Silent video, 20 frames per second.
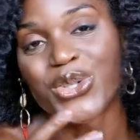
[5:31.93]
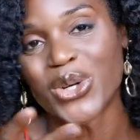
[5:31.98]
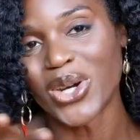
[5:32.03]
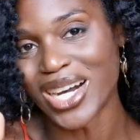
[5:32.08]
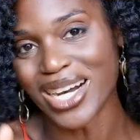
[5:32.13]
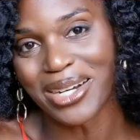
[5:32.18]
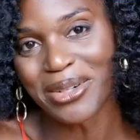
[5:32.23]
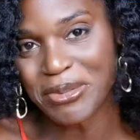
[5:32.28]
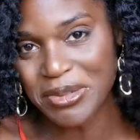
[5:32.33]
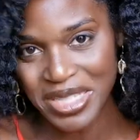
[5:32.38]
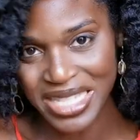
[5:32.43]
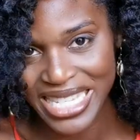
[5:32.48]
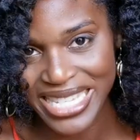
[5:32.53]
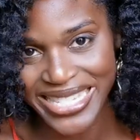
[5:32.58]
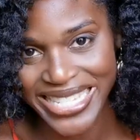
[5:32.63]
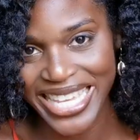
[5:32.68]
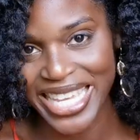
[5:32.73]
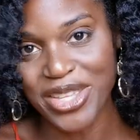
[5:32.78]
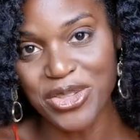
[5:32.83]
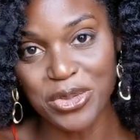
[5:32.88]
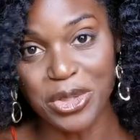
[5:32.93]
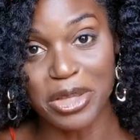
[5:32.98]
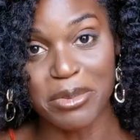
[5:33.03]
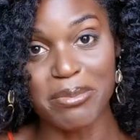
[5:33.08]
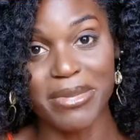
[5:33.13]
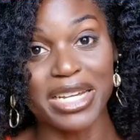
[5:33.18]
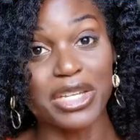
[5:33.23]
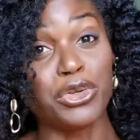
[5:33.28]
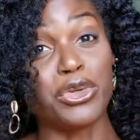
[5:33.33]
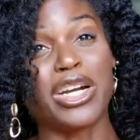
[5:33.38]
tu auras envie d'essayer une autre
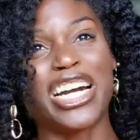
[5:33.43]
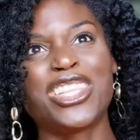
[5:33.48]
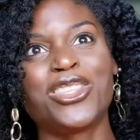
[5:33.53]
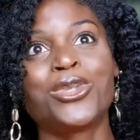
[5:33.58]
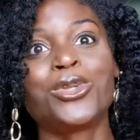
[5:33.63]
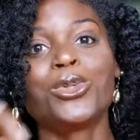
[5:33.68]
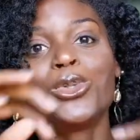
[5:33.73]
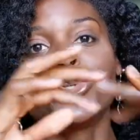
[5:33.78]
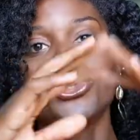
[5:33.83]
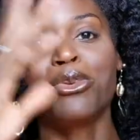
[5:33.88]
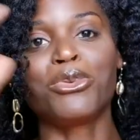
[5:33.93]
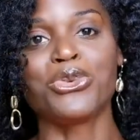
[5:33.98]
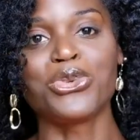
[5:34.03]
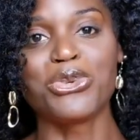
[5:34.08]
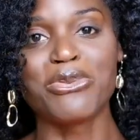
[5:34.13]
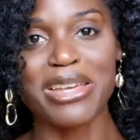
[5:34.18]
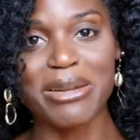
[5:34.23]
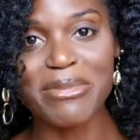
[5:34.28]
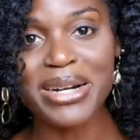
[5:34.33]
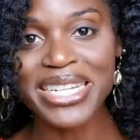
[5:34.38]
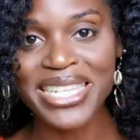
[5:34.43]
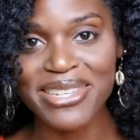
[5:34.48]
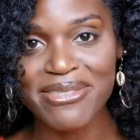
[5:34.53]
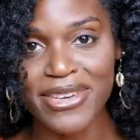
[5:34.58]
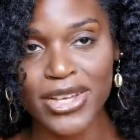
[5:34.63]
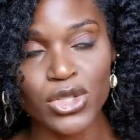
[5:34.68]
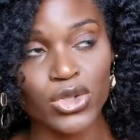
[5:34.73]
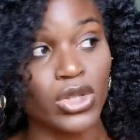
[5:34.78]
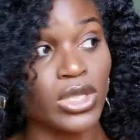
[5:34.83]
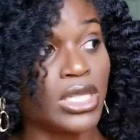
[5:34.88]
marque, il y aura toujours une nouvelle marque qui
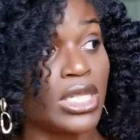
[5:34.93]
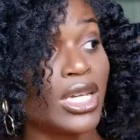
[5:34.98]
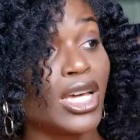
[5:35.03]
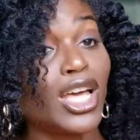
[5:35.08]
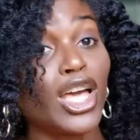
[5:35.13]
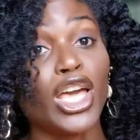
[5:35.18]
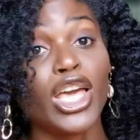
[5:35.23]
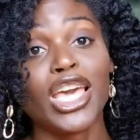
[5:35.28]
va sortir